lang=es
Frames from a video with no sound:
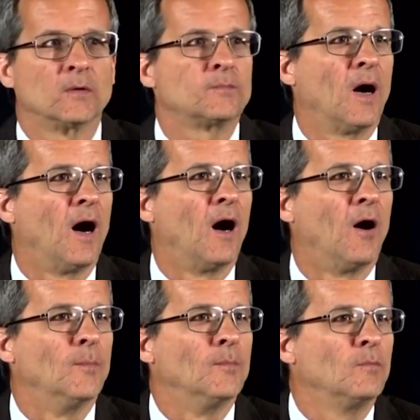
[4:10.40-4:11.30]
diciendo
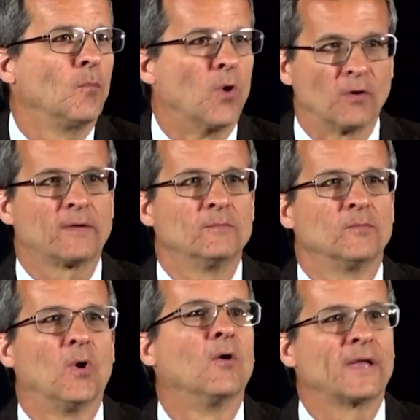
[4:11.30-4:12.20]
um,
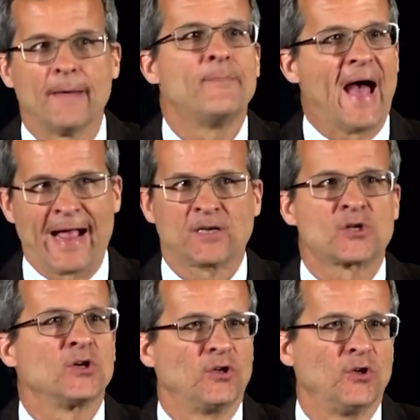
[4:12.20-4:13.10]
que
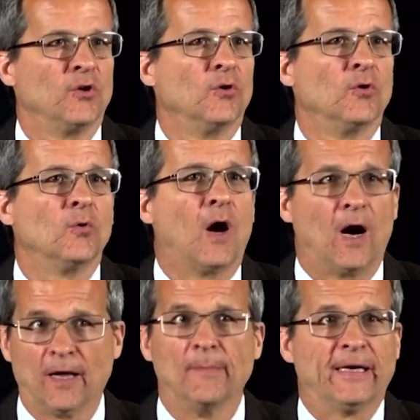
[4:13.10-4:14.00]

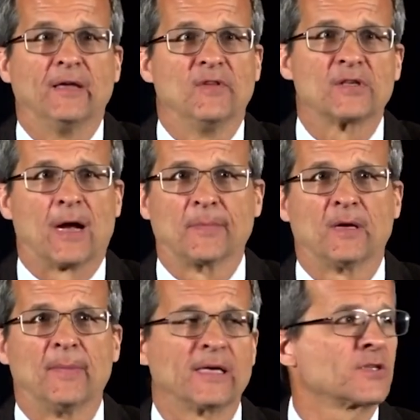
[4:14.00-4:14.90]
vamos a
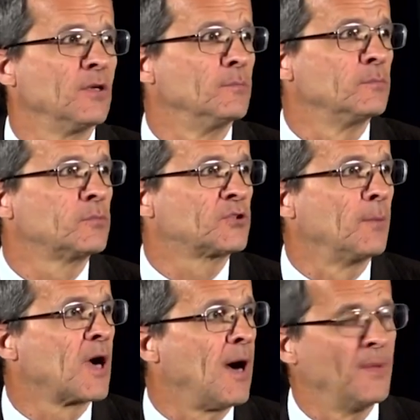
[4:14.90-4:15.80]
contestarle muchas de
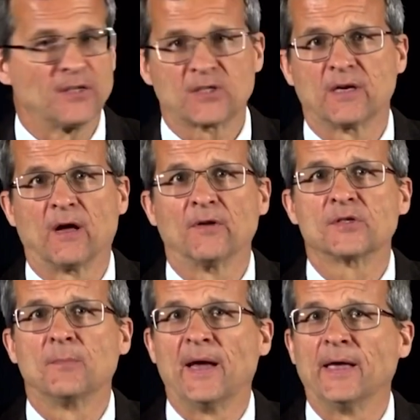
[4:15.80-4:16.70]
estas cosas
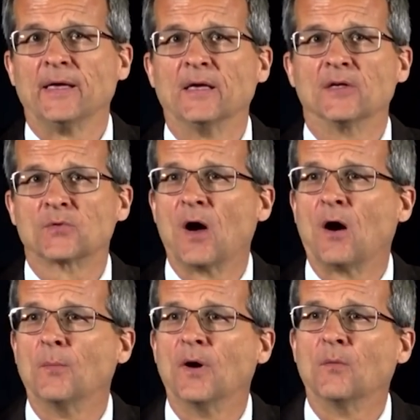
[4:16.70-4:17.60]
luego. Voy a
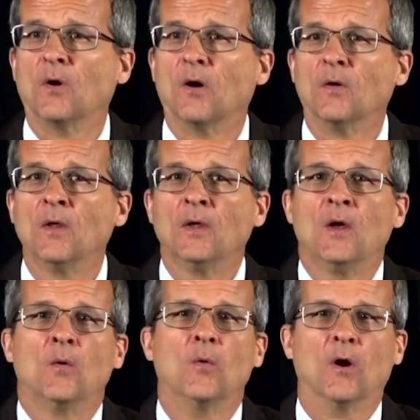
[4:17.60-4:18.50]
hacer algunos
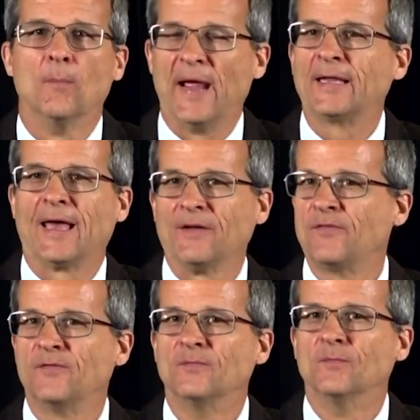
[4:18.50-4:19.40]
comentarios y puede que otros más